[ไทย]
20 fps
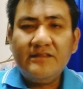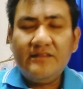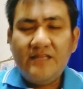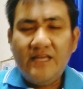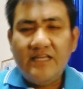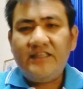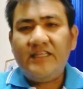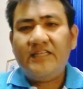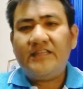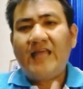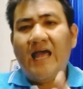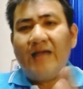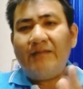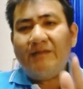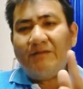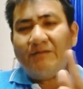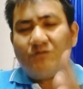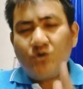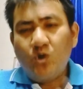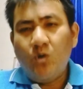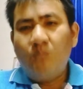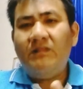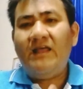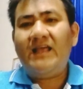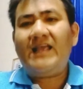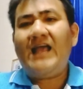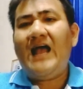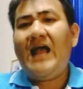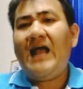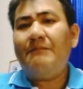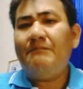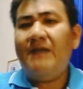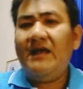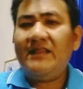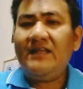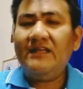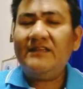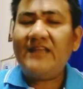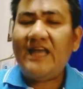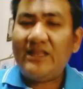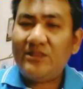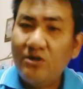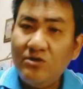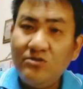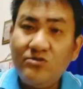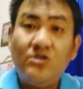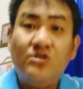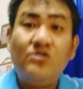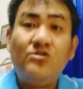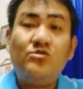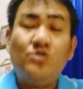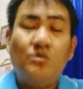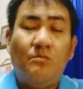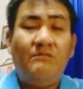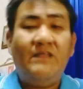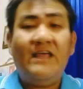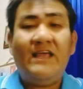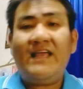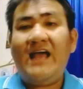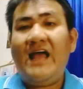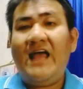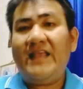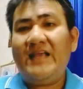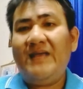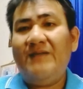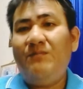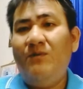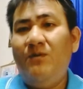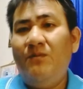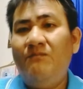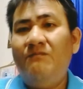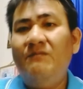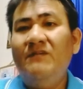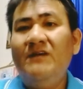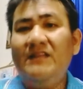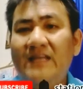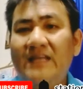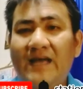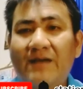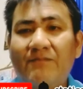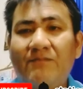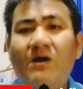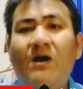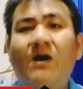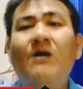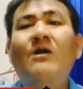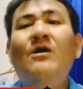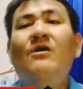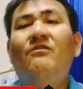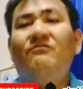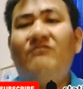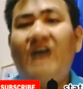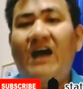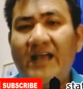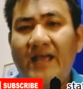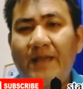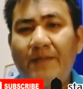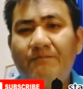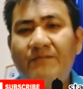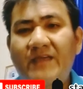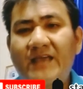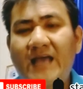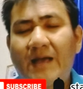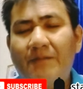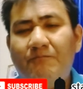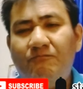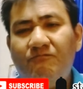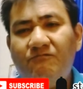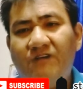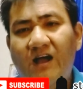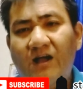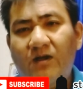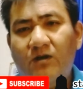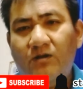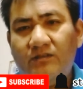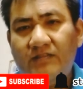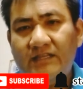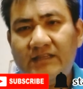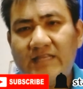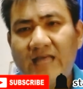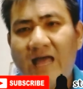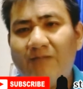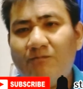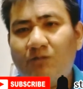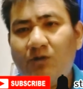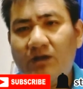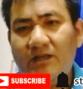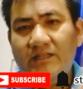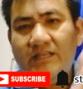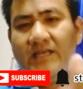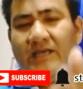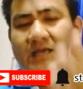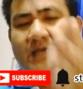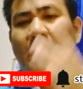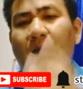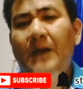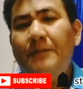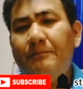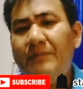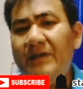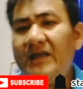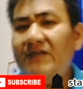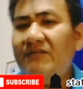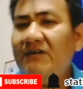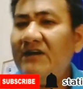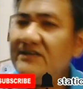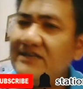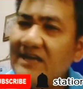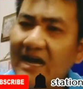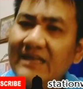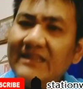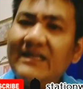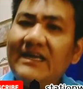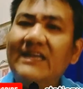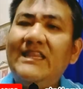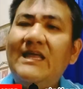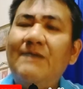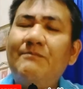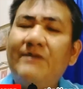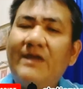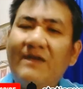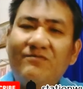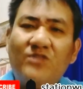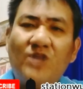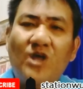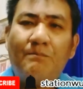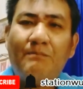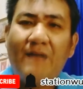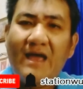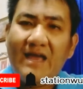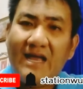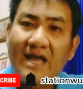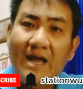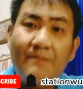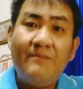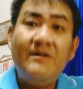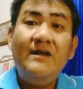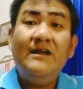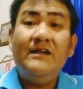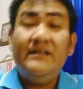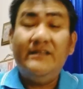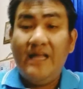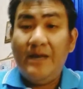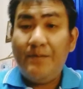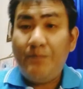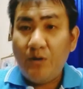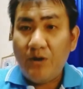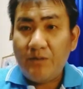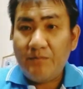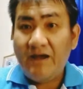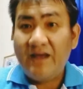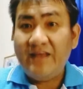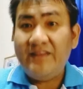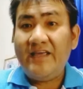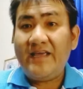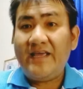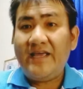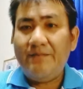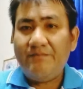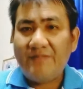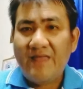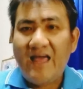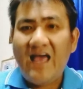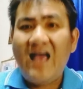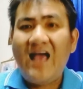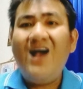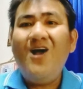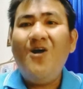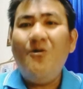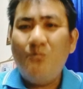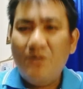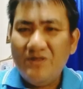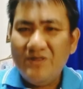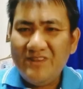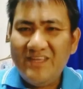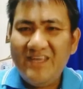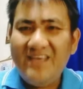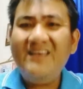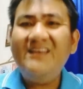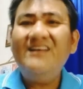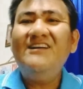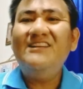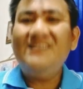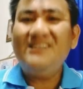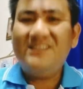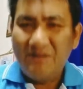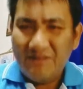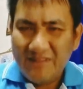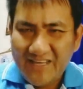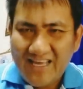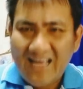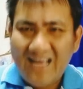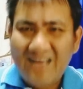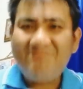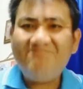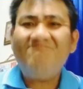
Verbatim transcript: ที่ติดตามรับชมรายการมาตั้งแต่ต้นจนจบรายการครับผมนะครับ ก็ฝากคลิปนี้ ครับฝากกดติดตามกดกระดิ่งเป็นกำลังใจในการทำคลิปต่อไปครับ และพบกันใหม่ในคลิปหน้า วันนี้สวัสดีครับ